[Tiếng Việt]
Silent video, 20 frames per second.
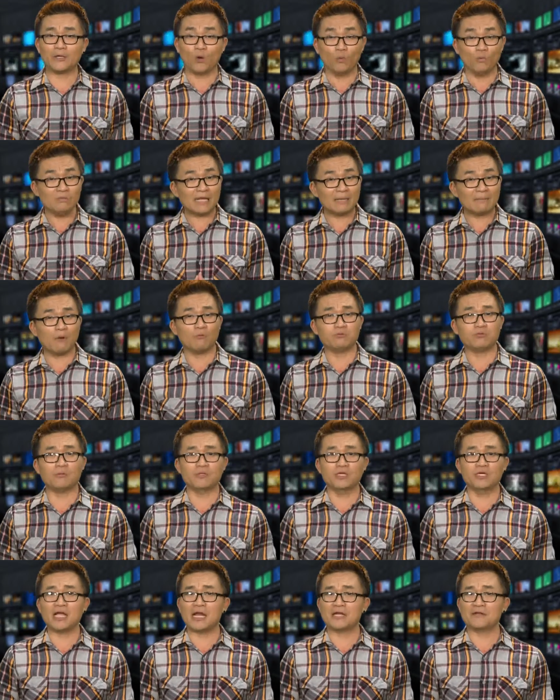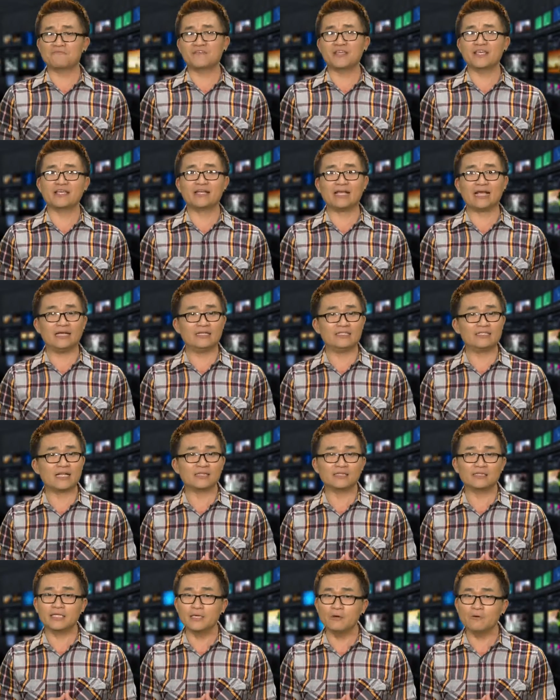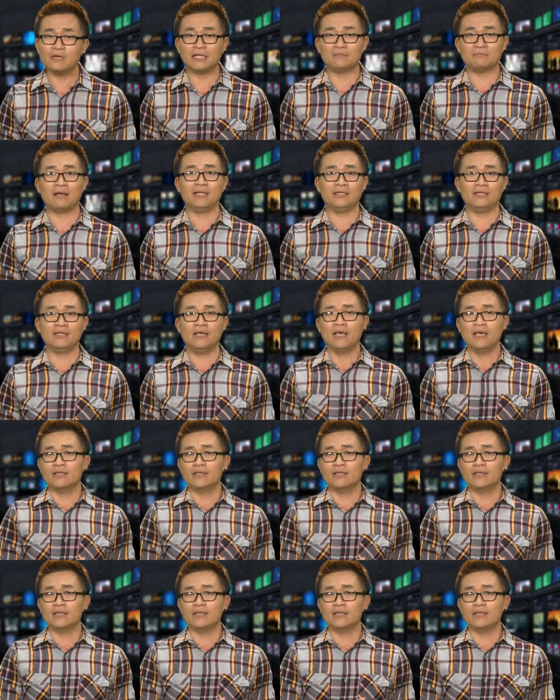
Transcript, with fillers: cũng là một trong những hành vi cạnh tranh thiếu lành mạnh